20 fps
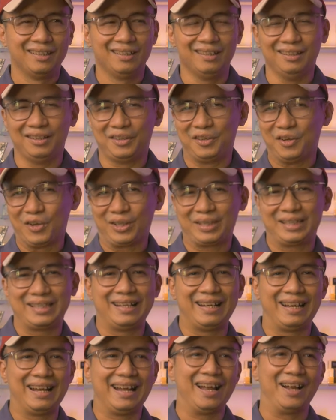ờ, ngọt
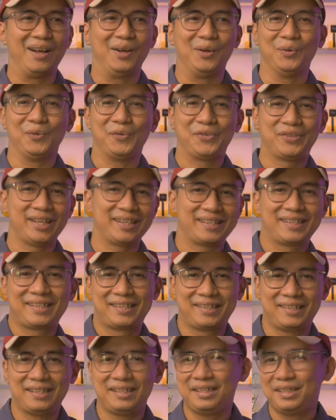ngào,
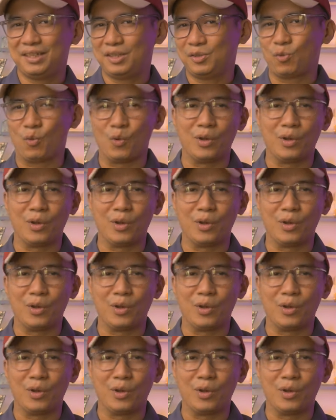sexy,